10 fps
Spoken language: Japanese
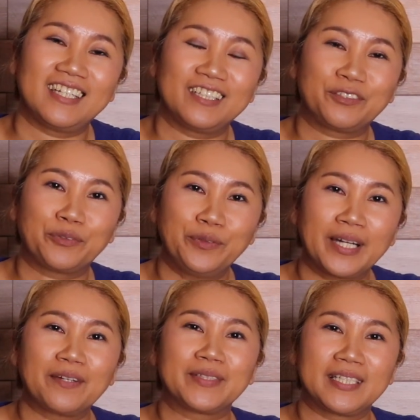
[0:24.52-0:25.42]
えと今
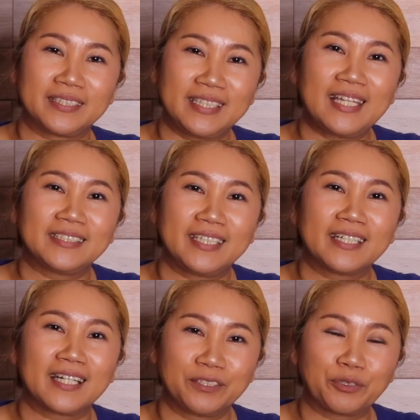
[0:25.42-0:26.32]
回はですね
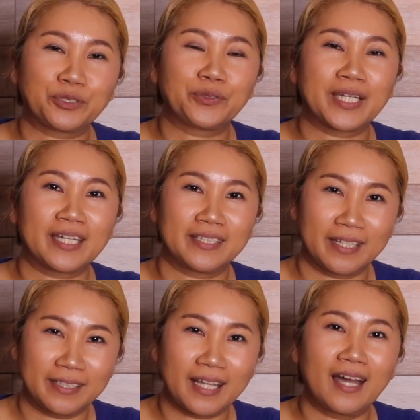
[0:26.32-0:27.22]
前回の衝撃
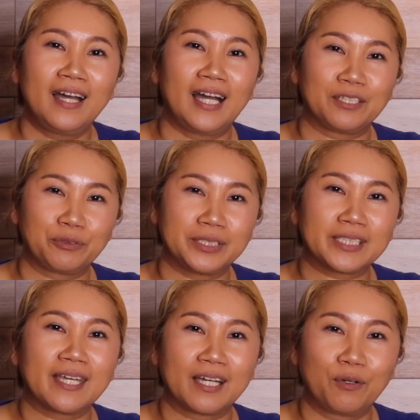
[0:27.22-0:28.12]
的なあの事
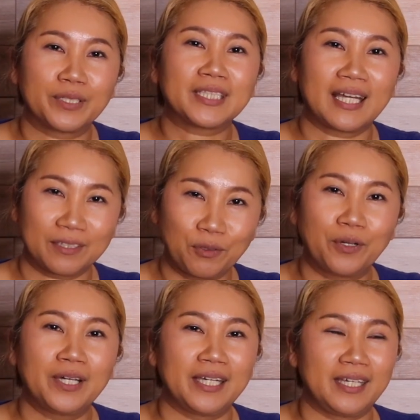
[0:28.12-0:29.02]
件が起きた
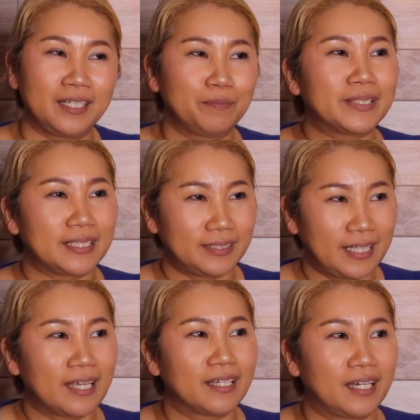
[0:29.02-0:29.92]
後、えー、今です
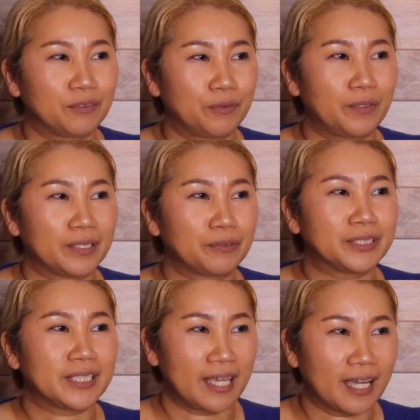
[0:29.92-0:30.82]
ねあのあの
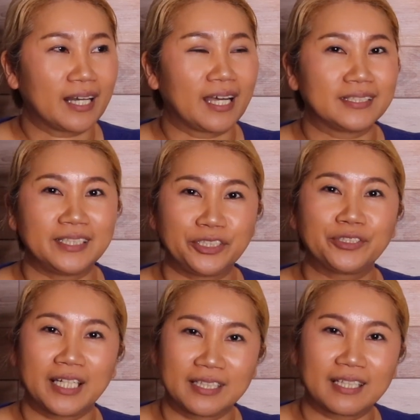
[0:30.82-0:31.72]
事件から2
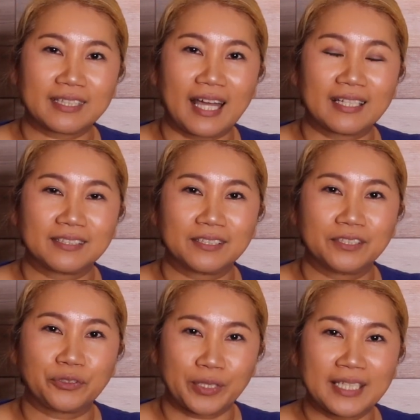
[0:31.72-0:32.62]
週間経った
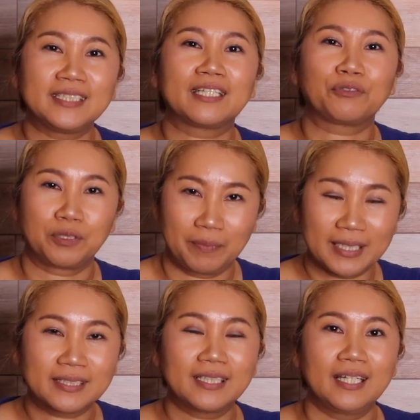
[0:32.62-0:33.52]
状態になっており
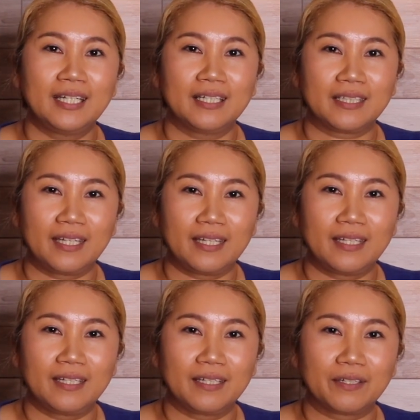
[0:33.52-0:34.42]
ます。
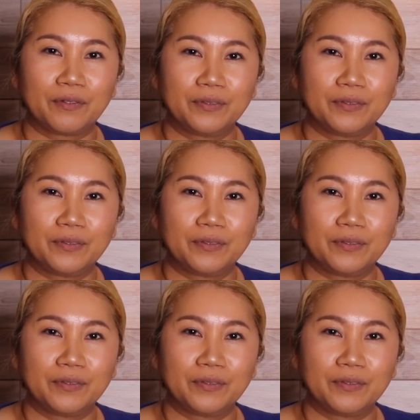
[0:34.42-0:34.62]
で